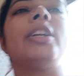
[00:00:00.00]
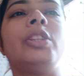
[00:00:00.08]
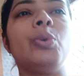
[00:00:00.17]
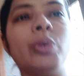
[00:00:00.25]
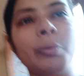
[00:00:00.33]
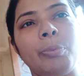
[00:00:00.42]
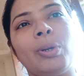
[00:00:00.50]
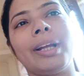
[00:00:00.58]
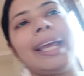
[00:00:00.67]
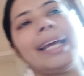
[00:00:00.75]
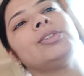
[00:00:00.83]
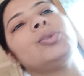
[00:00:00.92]
करती हूँ कि पूरा
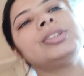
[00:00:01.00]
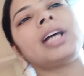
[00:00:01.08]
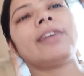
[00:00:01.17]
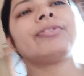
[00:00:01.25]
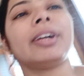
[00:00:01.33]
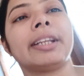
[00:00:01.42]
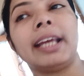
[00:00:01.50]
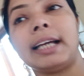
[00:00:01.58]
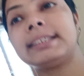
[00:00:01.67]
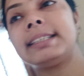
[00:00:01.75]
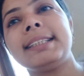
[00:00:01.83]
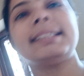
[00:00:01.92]
गैस उस साफ़ करके
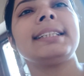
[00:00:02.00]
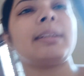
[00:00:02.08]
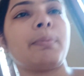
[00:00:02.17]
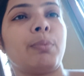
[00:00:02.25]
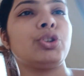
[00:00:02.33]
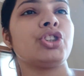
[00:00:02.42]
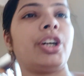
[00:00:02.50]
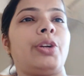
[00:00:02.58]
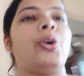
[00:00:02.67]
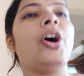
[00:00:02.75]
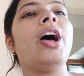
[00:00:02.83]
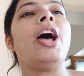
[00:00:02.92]
अच्छे से सब कुछ करूँ